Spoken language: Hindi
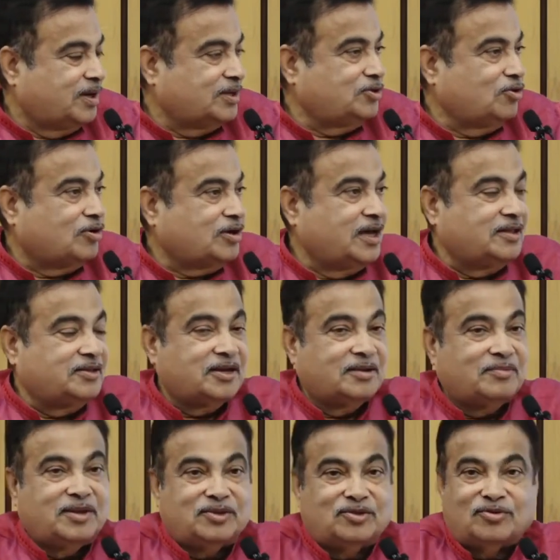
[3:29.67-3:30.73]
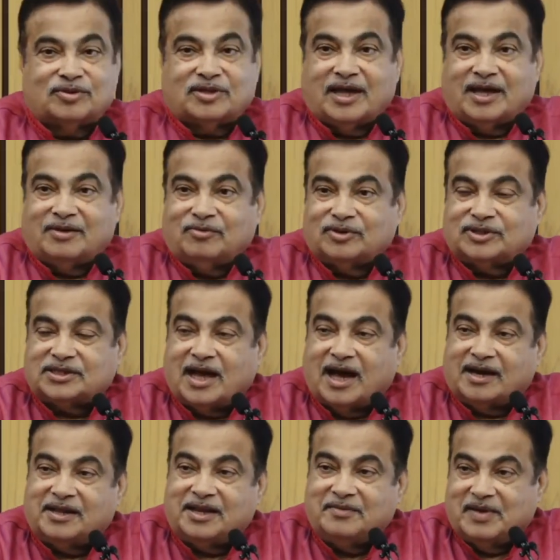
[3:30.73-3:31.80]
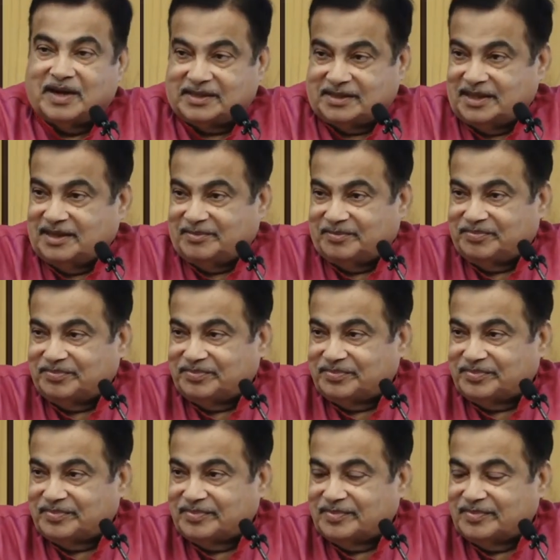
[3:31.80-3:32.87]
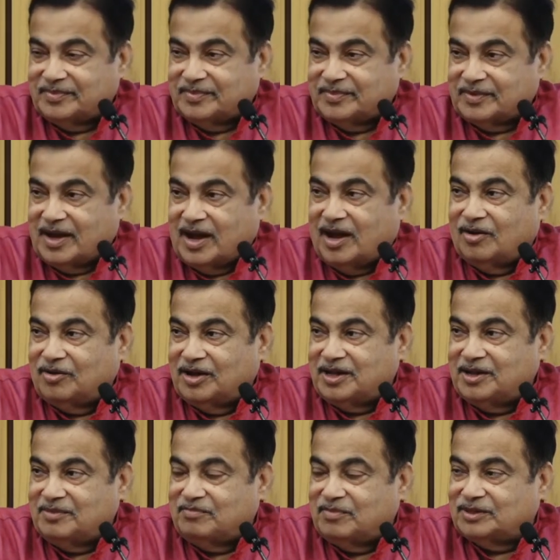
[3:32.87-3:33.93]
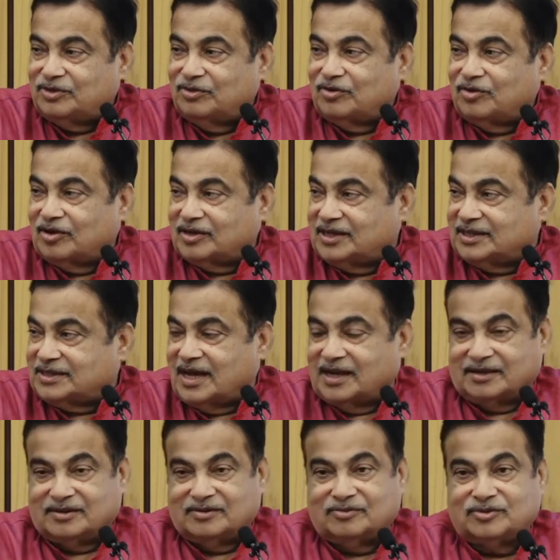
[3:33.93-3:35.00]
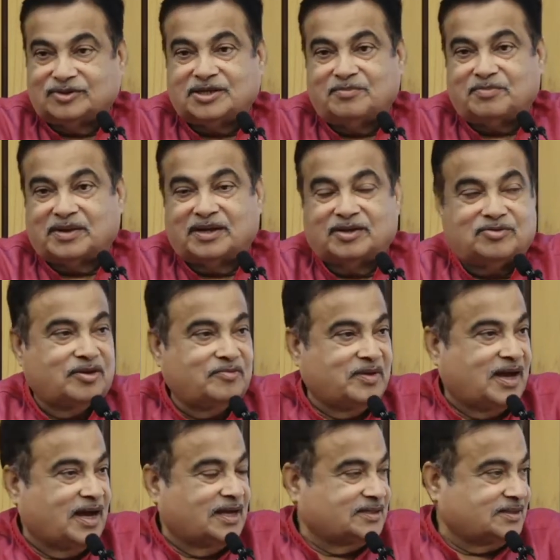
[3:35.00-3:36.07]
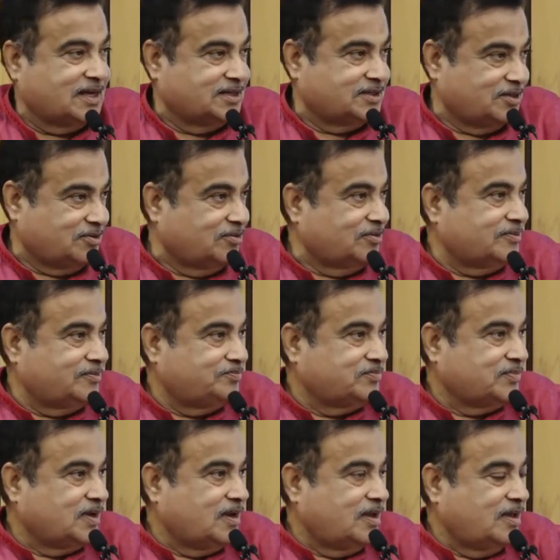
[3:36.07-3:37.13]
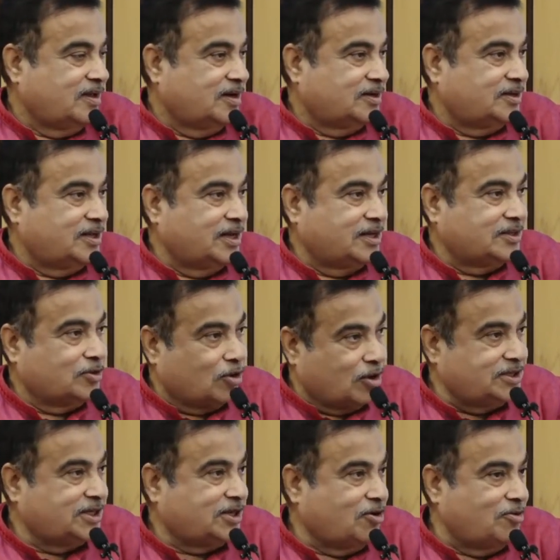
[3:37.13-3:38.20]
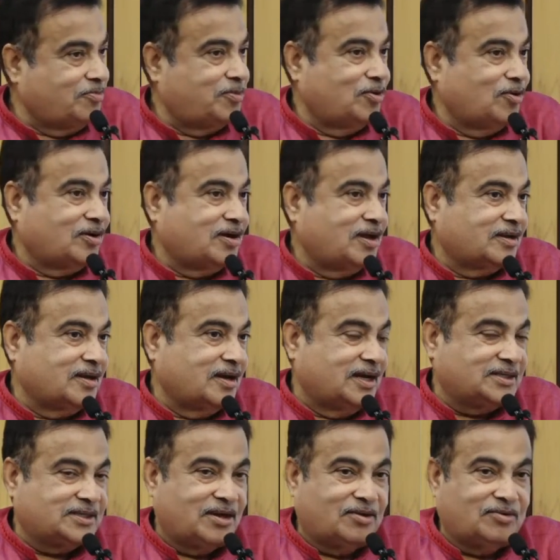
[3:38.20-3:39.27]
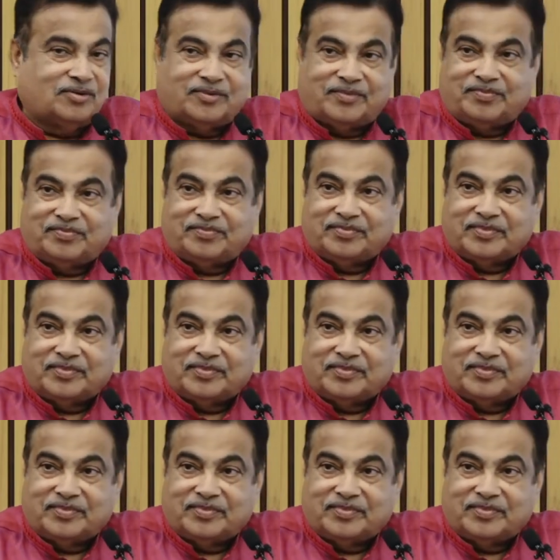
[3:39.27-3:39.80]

पर जो केंद्र बिंदु होता है वो आखिरी व्यक्ति गांव गरीब मजदूर और किसान उसकी प्रगति और विकास कैसे हो टेक्नोलॉजी का उपयोग करके कैसा हो